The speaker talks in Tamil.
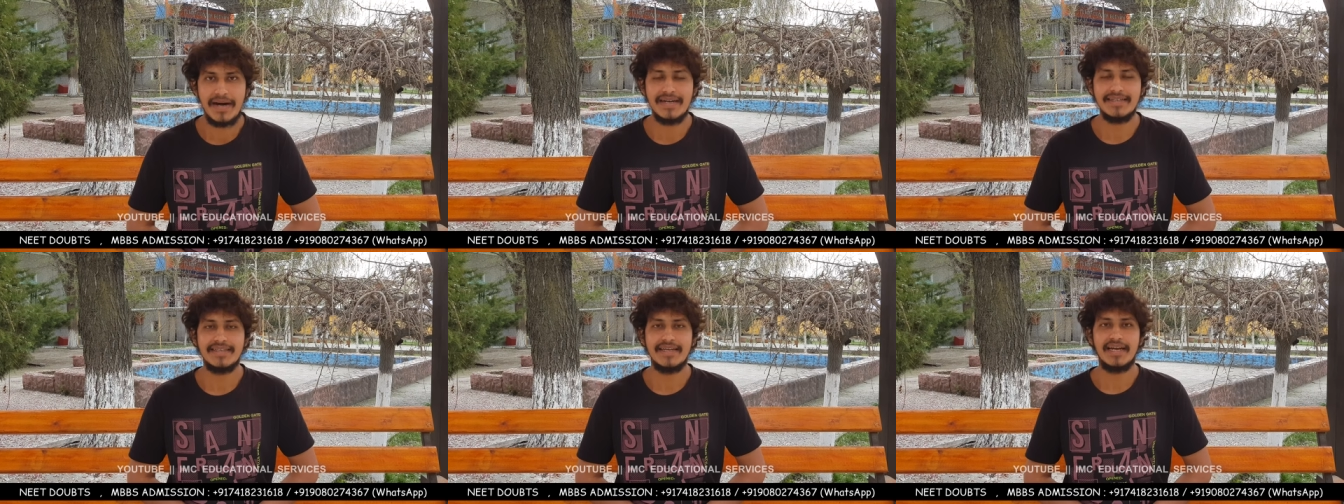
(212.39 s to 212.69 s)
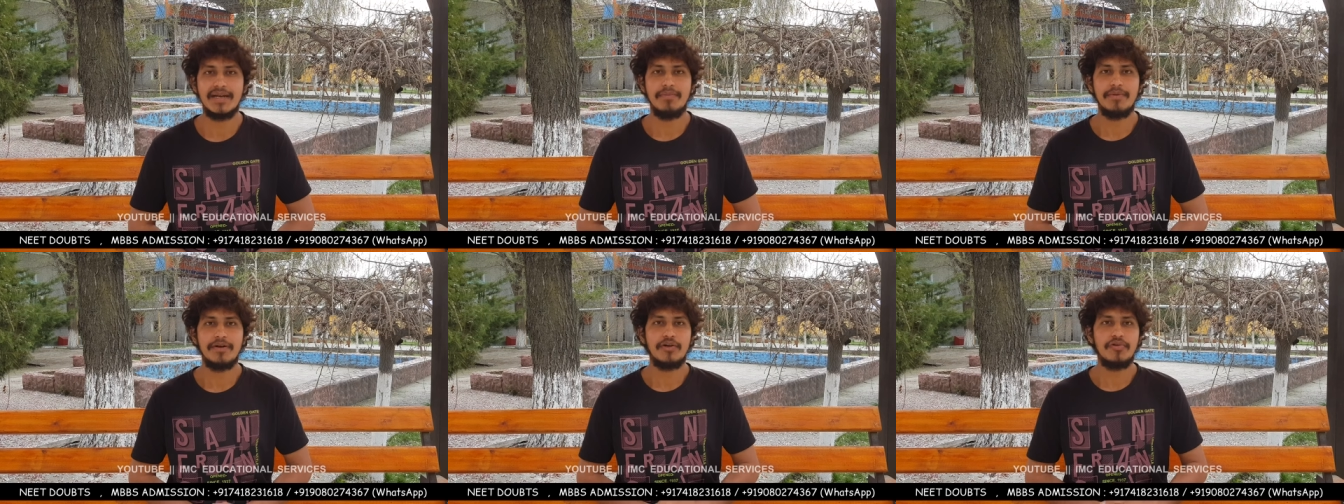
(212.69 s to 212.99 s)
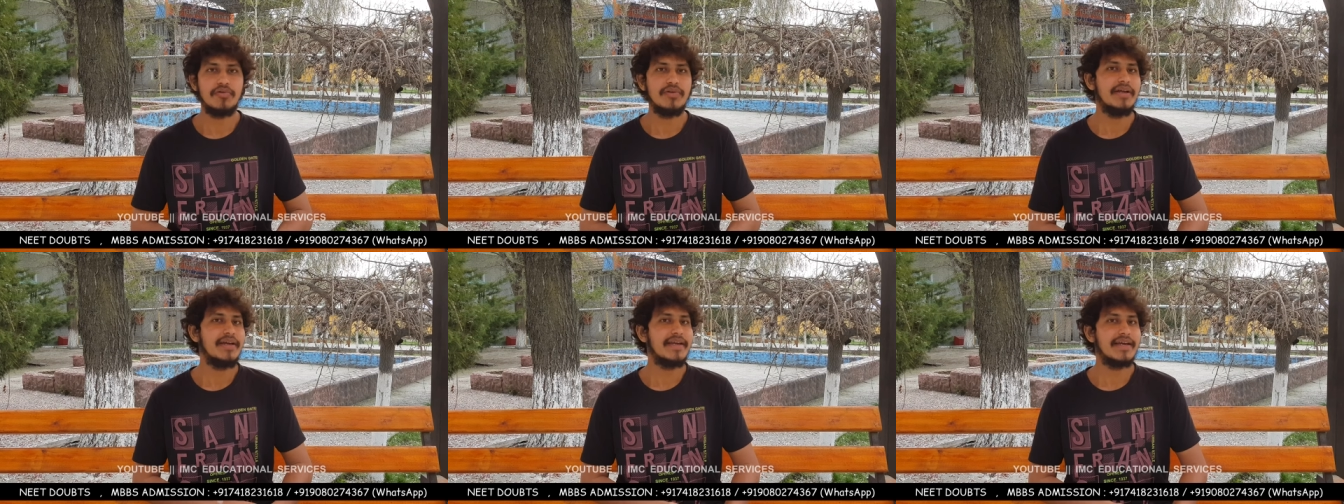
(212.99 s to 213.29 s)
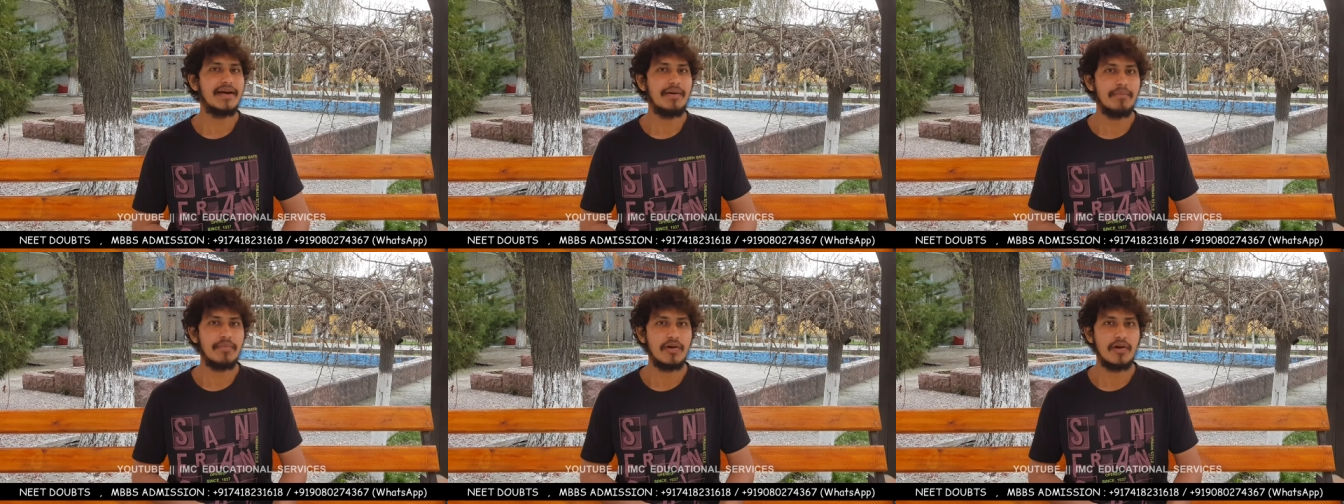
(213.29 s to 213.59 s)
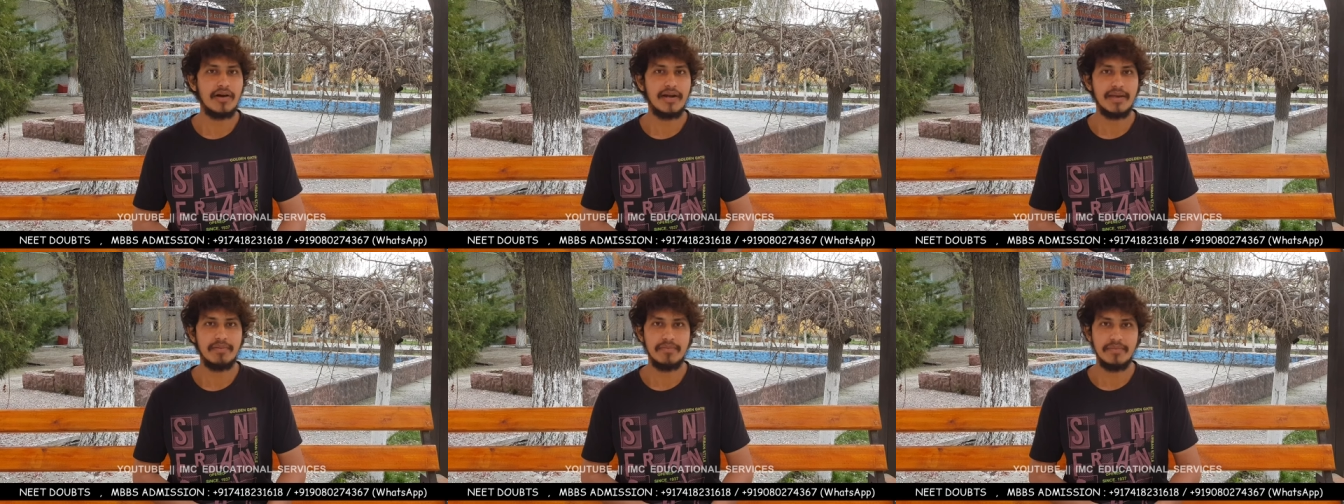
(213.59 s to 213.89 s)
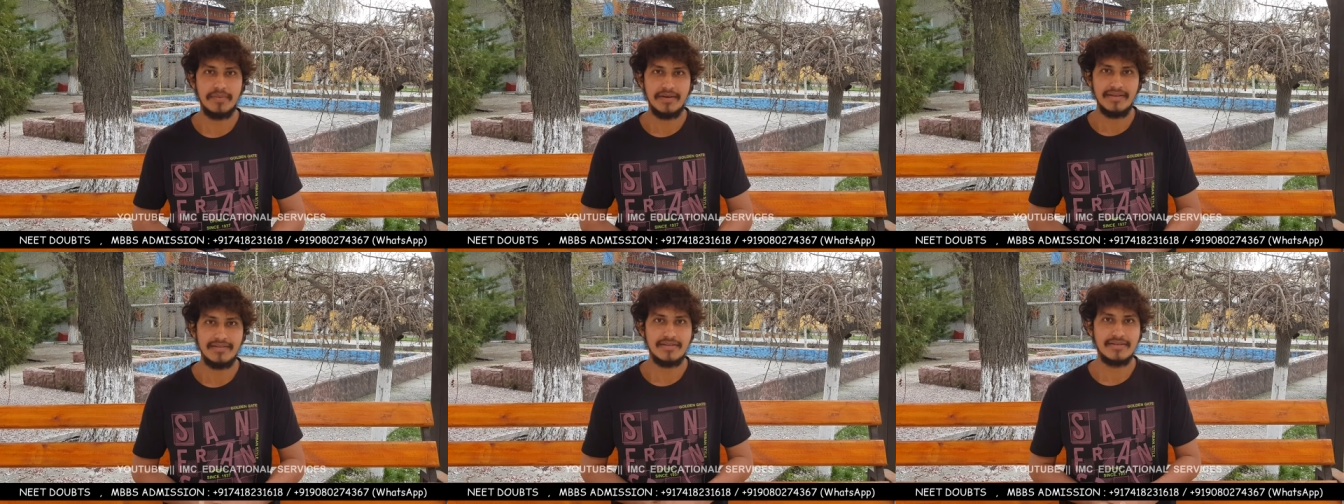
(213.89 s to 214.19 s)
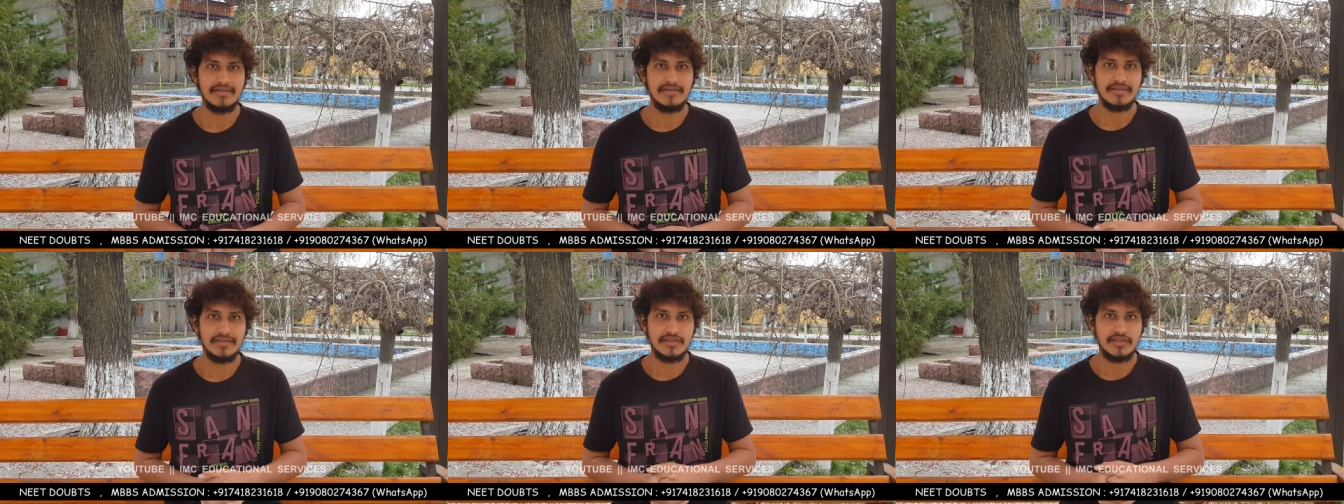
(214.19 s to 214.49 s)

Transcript: பாஸ் ஆனால் மட்டும்தான் நீங்கள் அப்ராடில் எம்பிபிஎஸ்